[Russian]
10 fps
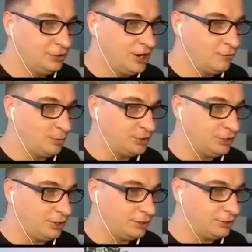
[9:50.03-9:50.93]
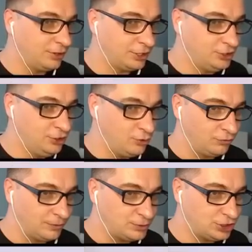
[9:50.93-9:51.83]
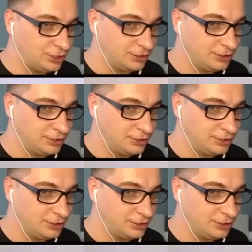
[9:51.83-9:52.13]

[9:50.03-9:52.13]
я его потерял. А где он вообще?